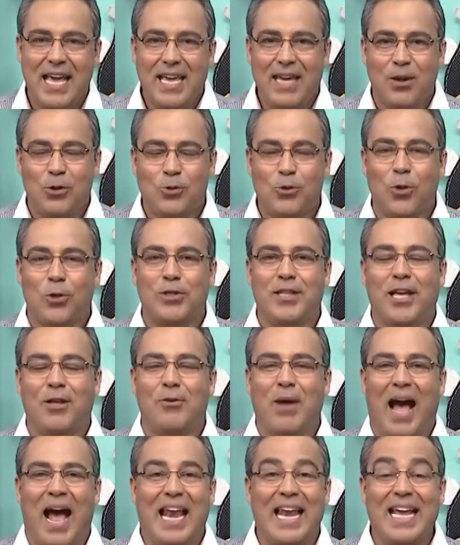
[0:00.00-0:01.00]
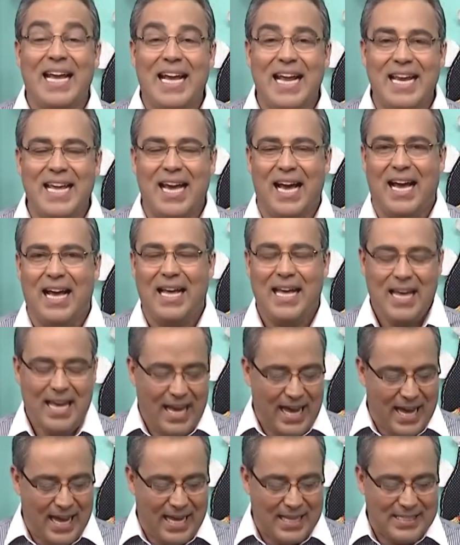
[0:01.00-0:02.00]
e eu estou tendo a alegria
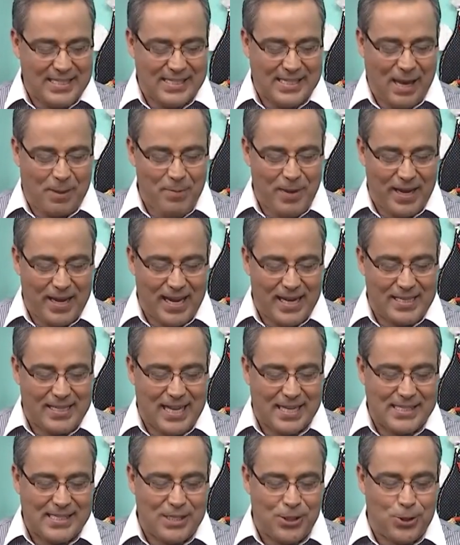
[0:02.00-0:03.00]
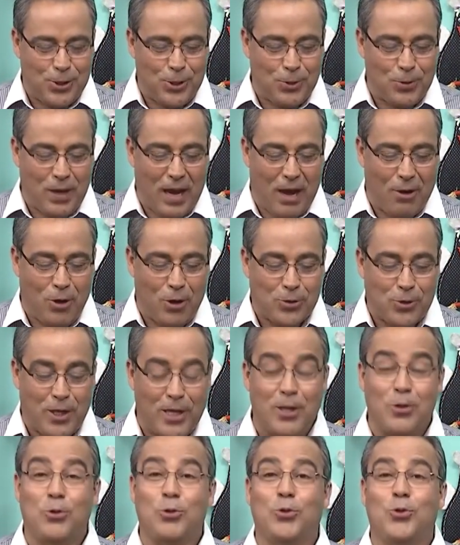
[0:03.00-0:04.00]
é, de saber que ele está assistindo lá, o nosso
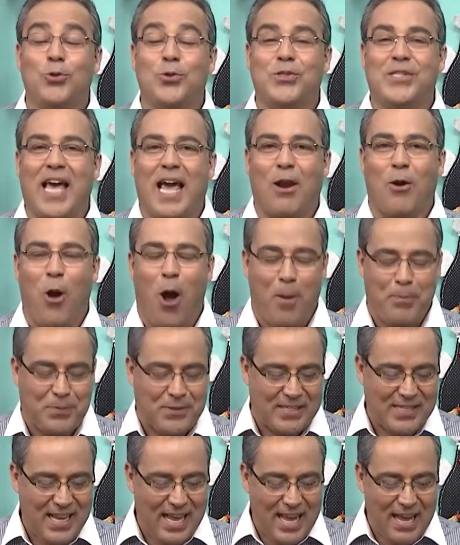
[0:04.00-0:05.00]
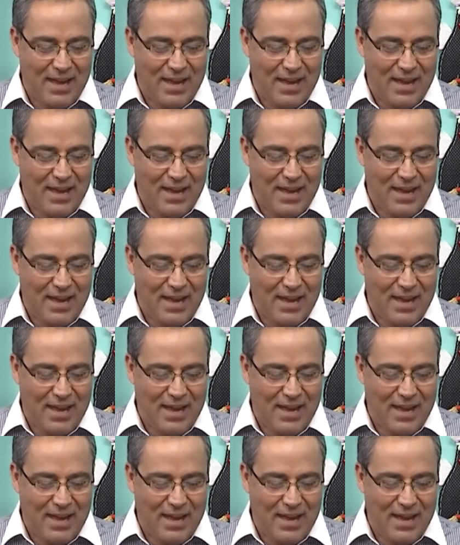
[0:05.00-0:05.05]
querido José Lopes,